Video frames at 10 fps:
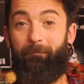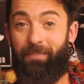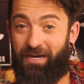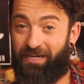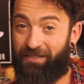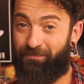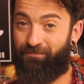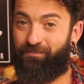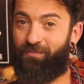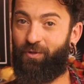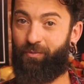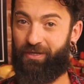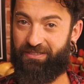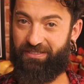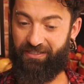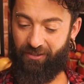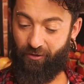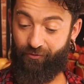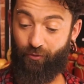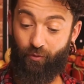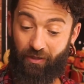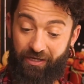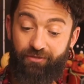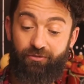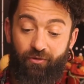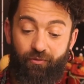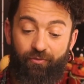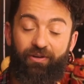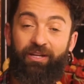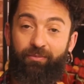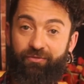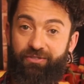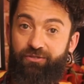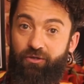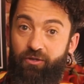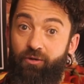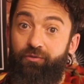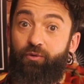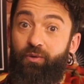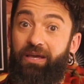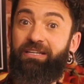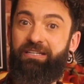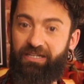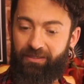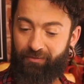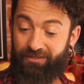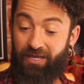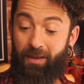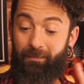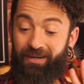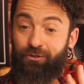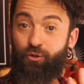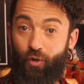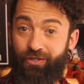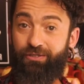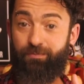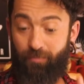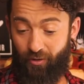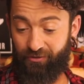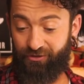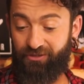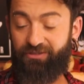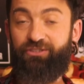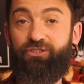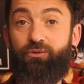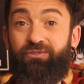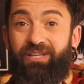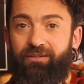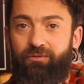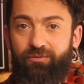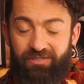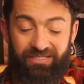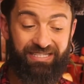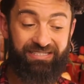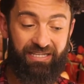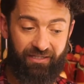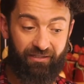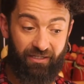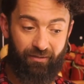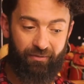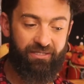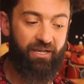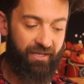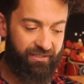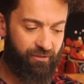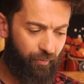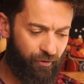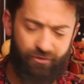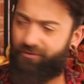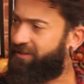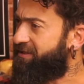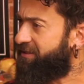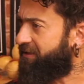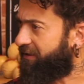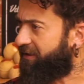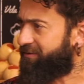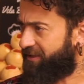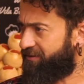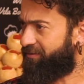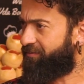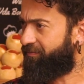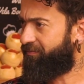Para uma receita. Agora eu vou colocar isso que eu falei para vocês, só que agora eu vou colocar em gramas para dois potes de 260 gramas. Esse é o pote de 260 gramas, é isso?